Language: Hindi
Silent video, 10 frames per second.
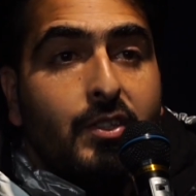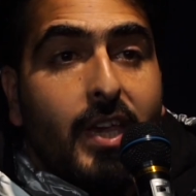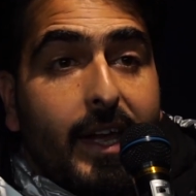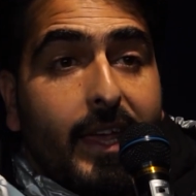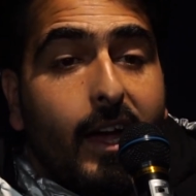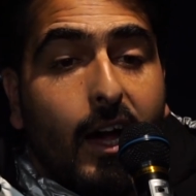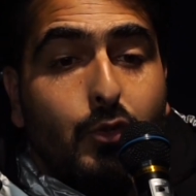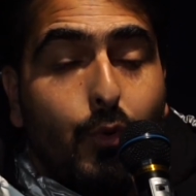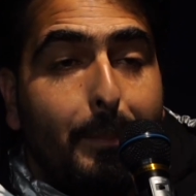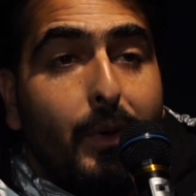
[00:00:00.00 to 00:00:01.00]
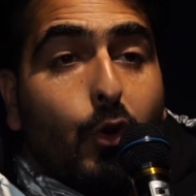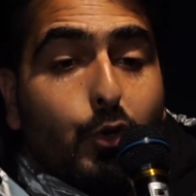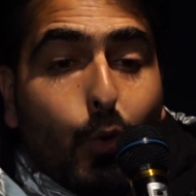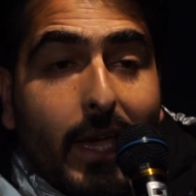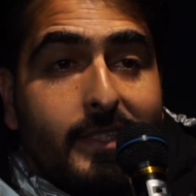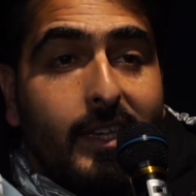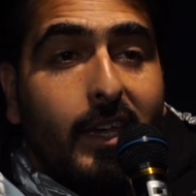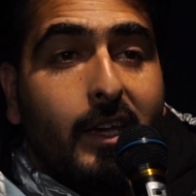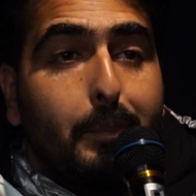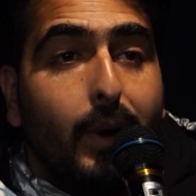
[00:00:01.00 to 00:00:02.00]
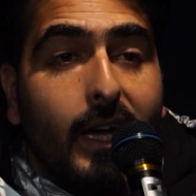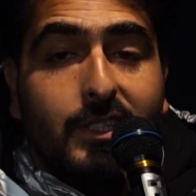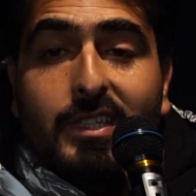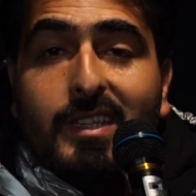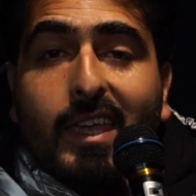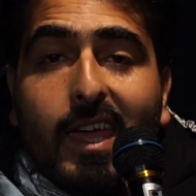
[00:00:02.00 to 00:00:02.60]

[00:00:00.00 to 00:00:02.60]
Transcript: छेड़ी गाज रैपर रोशो ऐसी एक बात जिसे